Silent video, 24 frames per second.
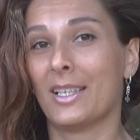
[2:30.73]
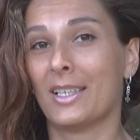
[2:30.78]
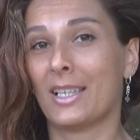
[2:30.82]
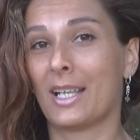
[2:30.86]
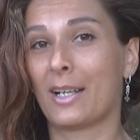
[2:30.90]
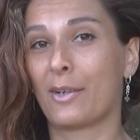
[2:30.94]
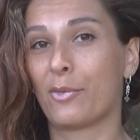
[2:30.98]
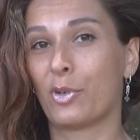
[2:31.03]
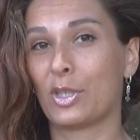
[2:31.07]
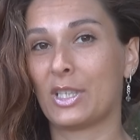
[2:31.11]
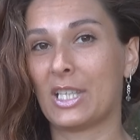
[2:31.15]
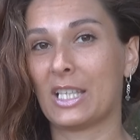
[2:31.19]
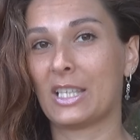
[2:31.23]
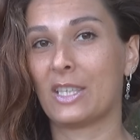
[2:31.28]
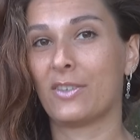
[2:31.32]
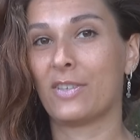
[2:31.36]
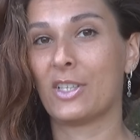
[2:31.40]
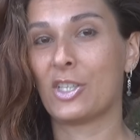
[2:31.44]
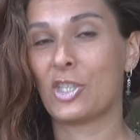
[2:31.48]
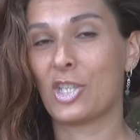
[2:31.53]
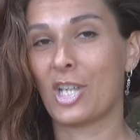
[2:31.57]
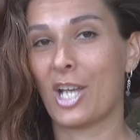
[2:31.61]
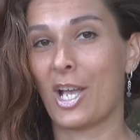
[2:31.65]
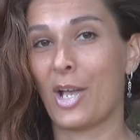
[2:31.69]
Так вот,
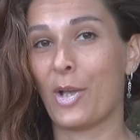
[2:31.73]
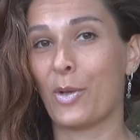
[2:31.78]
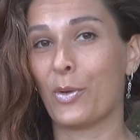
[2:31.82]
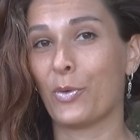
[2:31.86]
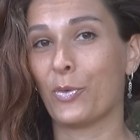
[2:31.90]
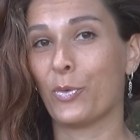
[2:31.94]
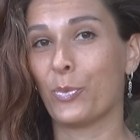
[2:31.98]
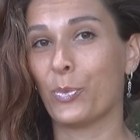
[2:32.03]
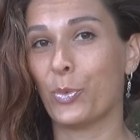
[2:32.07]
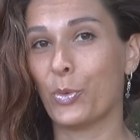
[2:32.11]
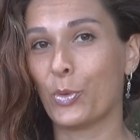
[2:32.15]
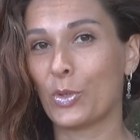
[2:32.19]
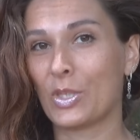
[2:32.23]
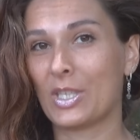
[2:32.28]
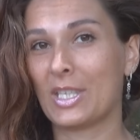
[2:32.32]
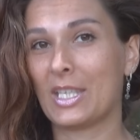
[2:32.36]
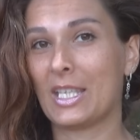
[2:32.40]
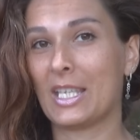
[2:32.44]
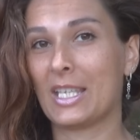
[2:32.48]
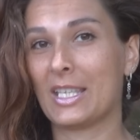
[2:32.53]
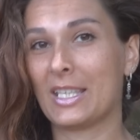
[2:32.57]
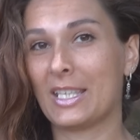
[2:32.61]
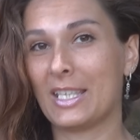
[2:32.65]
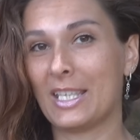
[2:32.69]
отвечаю, в
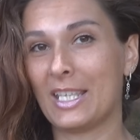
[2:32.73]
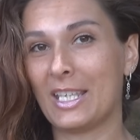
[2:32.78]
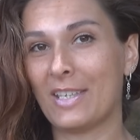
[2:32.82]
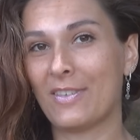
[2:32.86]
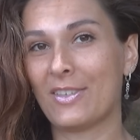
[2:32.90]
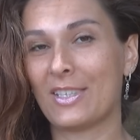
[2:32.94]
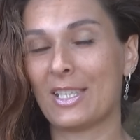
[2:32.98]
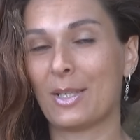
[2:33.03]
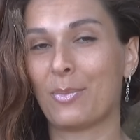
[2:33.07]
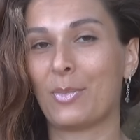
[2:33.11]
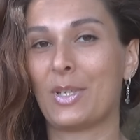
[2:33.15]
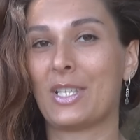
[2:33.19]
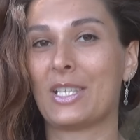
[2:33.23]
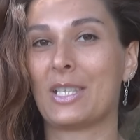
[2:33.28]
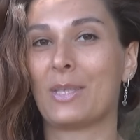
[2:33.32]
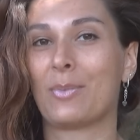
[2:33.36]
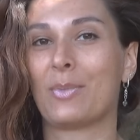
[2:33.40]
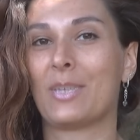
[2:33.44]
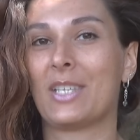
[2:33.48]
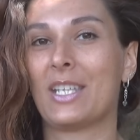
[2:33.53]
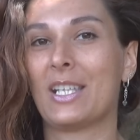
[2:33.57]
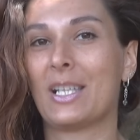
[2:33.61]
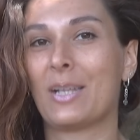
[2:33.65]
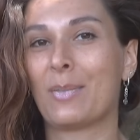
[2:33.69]
будние дни всем
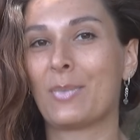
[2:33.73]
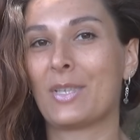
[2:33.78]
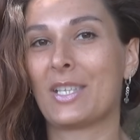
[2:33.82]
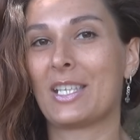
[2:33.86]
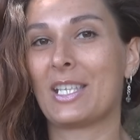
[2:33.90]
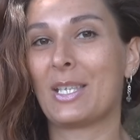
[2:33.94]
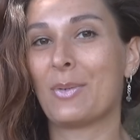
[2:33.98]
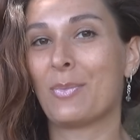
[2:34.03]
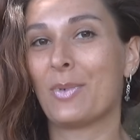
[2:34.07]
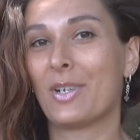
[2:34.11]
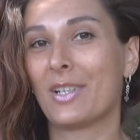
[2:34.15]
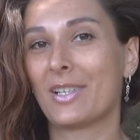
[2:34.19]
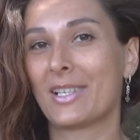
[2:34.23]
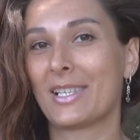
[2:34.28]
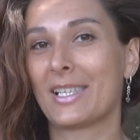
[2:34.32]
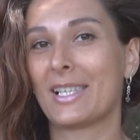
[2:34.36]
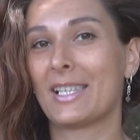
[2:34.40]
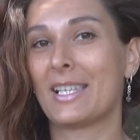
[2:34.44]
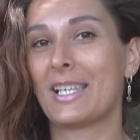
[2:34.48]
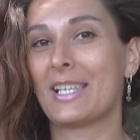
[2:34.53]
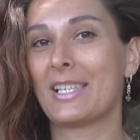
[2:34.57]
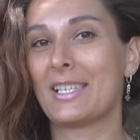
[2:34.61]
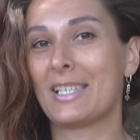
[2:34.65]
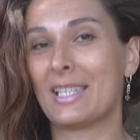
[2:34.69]
этим делом
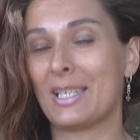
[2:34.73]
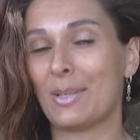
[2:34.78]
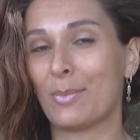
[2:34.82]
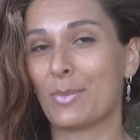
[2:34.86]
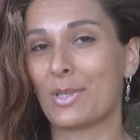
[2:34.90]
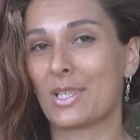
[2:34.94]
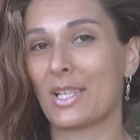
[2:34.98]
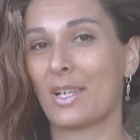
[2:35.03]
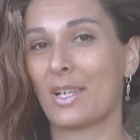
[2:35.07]
занимался Насим.